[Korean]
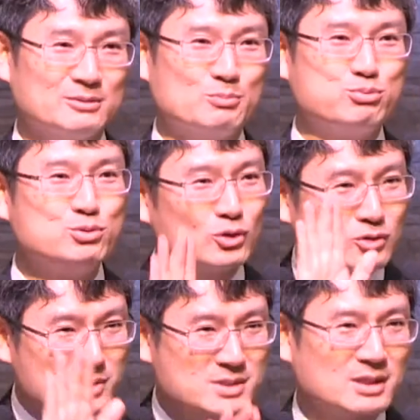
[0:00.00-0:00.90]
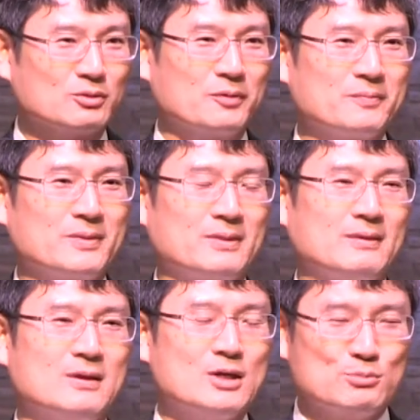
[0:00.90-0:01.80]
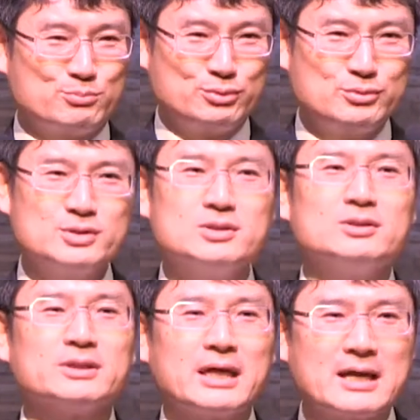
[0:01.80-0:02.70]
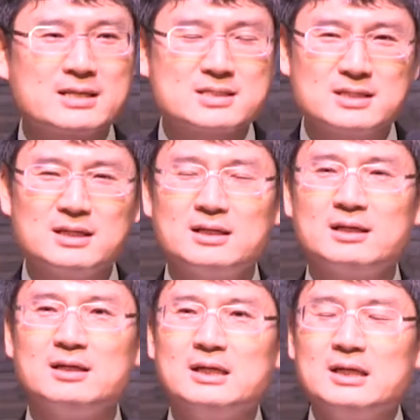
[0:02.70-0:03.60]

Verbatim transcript: 뭐 부적도 비싸고 부적, 액자